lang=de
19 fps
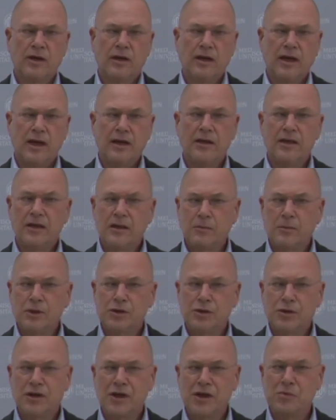eigentlich immer
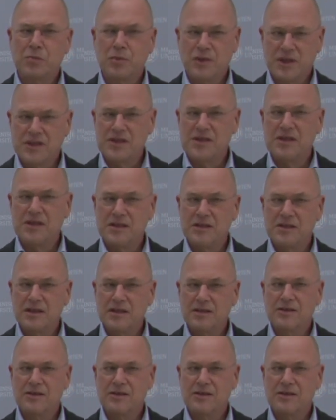schon recht präzise.